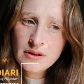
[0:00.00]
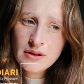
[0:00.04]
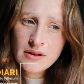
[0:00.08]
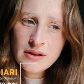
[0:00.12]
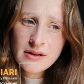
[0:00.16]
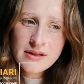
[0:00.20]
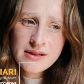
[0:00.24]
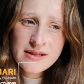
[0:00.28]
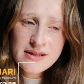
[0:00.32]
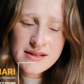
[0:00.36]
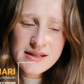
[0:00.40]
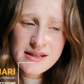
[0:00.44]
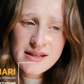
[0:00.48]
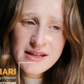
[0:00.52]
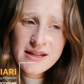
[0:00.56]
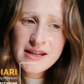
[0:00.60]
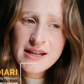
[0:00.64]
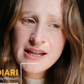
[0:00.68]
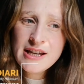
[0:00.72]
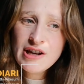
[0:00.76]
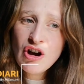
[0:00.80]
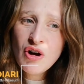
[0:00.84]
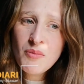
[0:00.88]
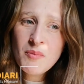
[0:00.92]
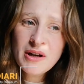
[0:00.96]

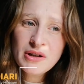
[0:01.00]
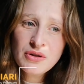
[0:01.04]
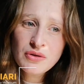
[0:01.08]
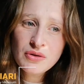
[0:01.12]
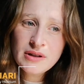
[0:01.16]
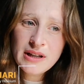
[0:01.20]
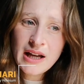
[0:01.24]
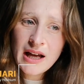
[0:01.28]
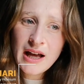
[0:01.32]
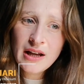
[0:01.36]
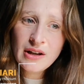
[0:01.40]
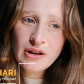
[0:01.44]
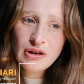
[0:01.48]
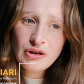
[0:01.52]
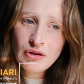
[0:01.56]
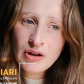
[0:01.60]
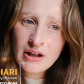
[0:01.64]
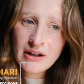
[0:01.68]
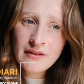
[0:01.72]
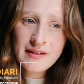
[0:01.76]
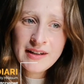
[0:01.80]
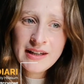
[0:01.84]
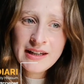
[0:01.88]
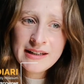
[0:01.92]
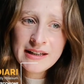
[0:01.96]
Sì, ho amato tanto
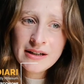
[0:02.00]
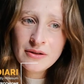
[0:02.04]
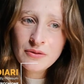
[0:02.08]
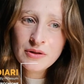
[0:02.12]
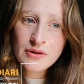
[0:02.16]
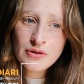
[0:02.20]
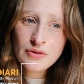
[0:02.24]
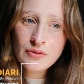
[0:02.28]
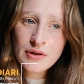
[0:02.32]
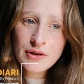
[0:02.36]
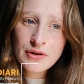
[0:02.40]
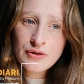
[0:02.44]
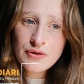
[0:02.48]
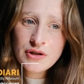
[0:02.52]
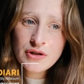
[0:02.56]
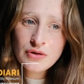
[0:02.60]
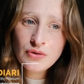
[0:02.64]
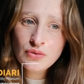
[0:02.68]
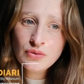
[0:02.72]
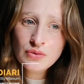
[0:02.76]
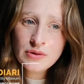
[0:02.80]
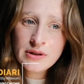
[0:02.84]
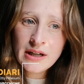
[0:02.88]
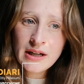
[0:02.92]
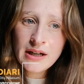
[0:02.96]
la vita quando ero
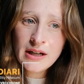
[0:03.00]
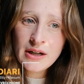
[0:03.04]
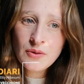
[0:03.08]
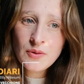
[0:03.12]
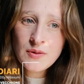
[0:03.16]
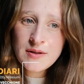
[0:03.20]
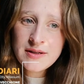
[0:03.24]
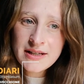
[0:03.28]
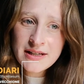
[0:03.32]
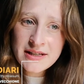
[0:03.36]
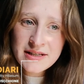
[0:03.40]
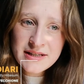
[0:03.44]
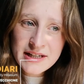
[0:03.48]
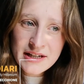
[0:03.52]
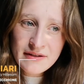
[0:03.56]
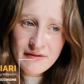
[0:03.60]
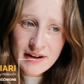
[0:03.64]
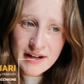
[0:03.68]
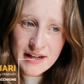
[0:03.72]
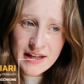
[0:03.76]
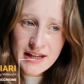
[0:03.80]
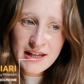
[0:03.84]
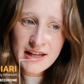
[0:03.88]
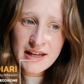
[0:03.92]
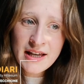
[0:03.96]
seduta a questa
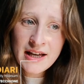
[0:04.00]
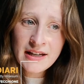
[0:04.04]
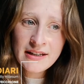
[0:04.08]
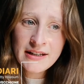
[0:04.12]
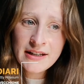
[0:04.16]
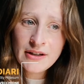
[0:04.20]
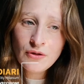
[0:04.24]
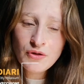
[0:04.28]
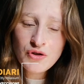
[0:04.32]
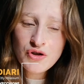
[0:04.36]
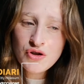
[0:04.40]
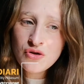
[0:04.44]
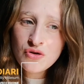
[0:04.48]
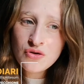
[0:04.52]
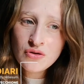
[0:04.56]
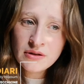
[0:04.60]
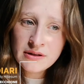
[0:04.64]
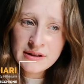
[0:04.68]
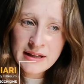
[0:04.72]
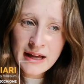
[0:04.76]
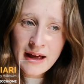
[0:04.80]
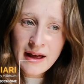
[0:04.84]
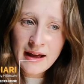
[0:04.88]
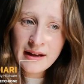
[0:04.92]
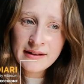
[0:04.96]
scrivania ed ero
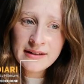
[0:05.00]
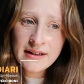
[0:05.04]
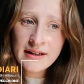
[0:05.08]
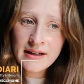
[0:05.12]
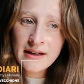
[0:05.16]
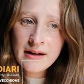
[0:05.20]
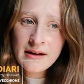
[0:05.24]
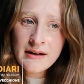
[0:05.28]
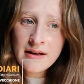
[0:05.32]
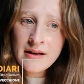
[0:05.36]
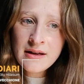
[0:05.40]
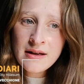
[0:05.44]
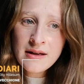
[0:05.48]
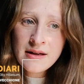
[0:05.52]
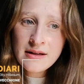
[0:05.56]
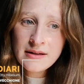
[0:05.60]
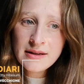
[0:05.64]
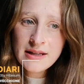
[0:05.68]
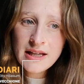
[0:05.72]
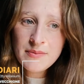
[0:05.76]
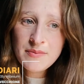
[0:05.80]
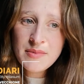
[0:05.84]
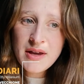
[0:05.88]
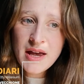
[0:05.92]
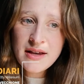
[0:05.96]
circondata
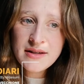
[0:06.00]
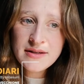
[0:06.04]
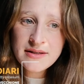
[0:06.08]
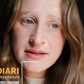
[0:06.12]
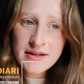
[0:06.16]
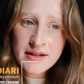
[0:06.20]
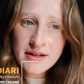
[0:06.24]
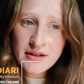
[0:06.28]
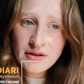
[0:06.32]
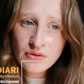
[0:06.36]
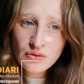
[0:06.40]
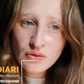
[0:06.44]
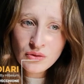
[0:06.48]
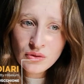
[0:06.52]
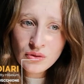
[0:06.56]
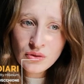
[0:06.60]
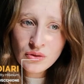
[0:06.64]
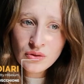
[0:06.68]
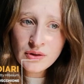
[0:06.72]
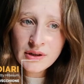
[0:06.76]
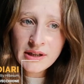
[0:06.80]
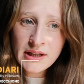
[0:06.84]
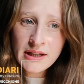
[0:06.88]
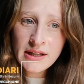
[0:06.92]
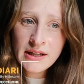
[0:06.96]
dai miei
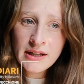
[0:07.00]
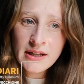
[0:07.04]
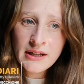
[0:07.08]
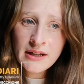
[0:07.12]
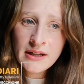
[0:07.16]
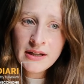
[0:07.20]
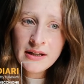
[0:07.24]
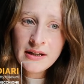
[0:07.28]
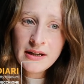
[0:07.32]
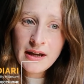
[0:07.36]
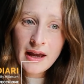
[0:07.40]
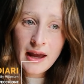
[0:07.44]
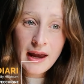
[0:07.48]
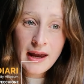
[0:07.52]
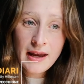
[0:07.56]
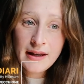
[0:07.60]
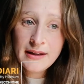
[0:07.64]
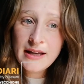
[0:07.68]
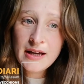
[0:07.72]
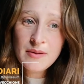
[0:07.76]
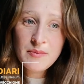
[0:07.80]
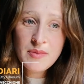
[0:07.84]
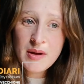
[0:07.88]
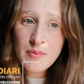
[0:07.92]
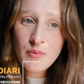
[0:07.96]
scrittori e
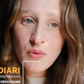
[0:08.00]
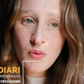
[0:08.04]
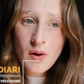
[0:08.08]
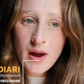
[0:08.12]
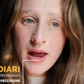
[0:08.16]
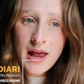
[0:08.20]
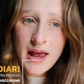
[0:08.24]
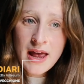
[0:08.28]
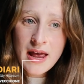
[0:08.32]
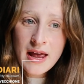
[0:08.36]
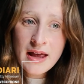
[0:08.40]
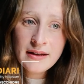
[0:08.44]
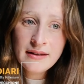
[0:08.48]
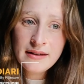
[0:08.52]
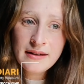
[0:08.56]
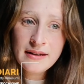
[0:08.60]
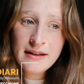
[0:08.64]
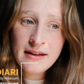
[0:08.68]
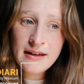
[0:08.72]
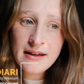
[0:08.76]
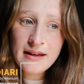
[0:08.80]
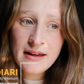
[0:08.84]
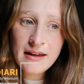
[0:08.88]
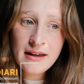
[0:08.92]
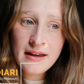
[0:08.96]
dai miei
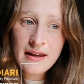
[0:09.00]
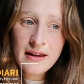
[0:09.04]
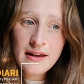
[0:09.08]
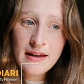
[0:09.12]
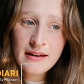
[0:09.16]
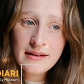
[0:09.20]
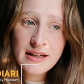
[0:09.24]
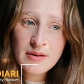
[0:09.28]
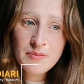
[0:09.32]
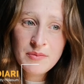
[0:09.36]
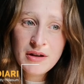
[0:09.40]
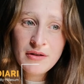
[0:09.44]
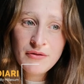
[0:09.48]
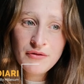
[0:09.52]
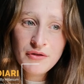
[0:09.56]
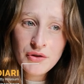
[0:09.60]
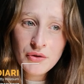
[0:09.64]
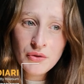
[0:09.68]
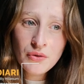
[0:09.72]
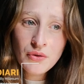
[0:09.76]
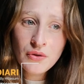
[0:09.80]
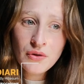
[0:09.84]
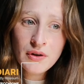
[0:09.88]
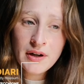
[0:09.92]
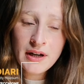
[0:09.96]
poeti e dai miei
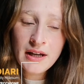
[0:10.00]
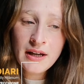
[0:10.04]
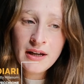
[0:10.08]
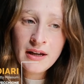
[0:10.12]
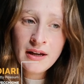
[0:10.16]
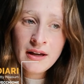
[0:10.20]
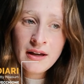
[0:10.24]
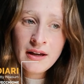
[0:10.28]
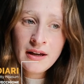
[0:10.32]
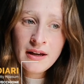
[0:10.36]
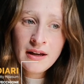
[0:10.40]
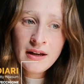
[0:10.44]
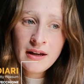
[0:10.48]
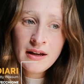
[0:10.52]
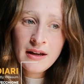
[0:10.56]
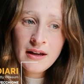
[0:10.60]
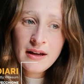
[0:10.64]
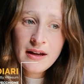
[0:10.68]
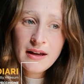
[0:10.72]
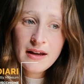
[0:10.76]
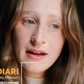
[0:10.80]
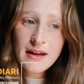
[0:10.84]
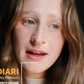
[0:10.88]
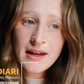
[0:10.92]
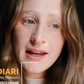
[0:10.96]
fiori
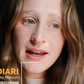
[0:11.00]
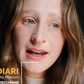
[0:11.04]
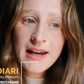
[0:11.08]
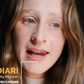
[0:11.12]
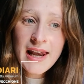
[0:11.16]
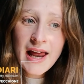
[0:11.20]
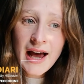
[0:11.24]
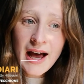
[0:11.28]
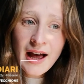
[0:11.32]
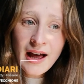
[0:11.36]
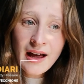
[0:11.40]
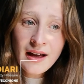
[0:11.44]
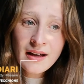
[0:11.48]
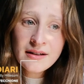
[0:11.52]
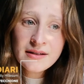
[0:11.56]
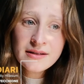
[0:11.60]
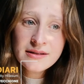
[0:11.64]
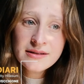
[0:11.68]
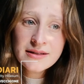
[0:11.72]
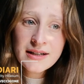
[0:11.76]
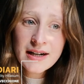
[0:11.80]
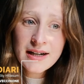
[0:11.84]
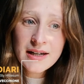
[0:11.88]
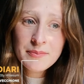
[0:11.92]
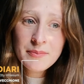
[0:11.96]
e, e là
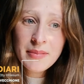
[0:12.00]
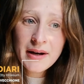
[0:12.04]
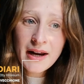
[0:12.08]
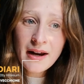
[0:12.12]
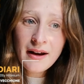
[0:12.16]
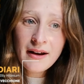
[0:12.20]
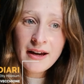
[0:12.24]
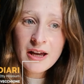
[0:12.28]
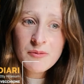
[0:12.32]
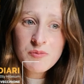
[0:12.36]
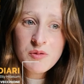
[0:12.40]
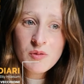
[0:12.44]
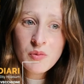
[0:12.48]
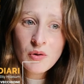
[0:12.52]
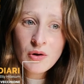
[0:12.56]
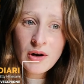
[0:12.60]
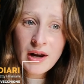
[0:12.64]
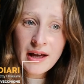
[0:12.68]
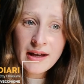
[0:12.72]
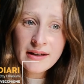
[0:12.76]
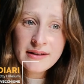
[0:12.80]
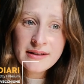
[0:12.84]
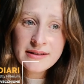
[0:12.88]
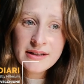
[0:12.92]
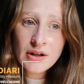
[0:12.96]
tra le baracche
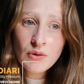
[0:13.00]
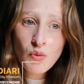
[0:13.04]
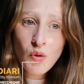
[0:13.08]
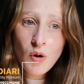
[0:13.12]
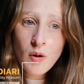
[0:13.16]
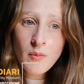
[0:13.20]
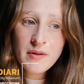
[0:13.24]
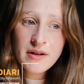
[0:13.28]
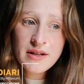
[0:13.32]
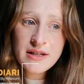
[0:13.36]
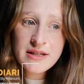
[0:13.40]
popolate da uomini